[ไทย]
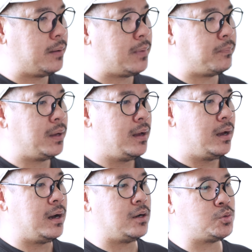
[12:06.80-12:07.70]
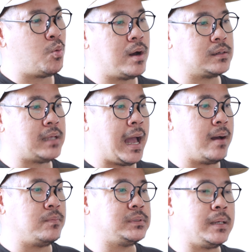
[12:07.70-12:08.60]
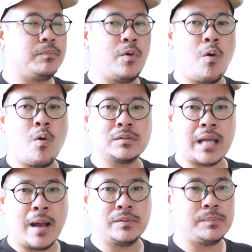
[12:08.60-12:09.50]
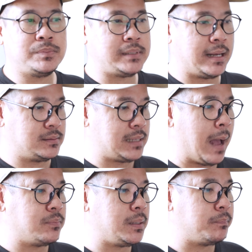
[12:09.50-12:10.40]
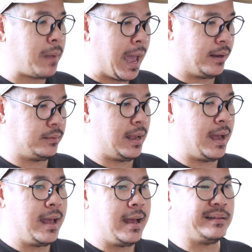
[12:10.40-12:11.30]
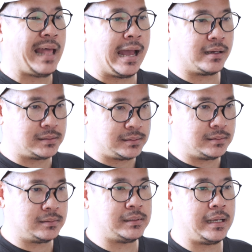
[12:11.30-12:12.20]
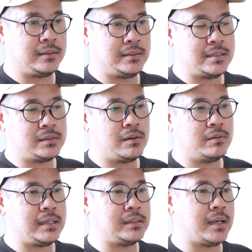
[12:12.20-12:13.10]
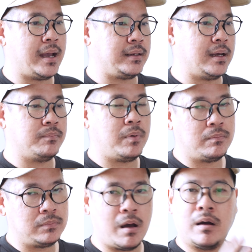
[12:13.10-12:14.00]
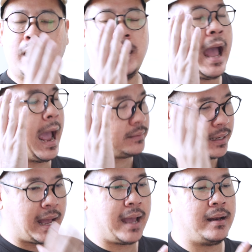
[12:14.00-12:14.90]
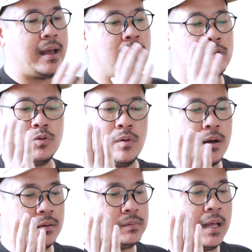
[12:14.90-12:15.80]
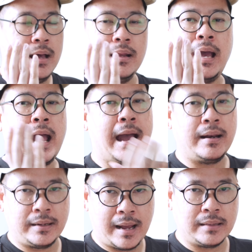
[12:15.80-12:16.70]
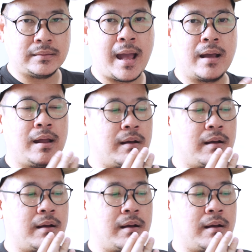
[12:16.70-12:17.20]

แบบช่วงสามสิบหก สามสิบเจ็ด สามสิบแปดเนี่ยแต่คือสิ่งที่ Sony ใช้เนี่ยผมลองหารง่ายๆเลยเอาตัวของราคาในไทยตั้งแล้ว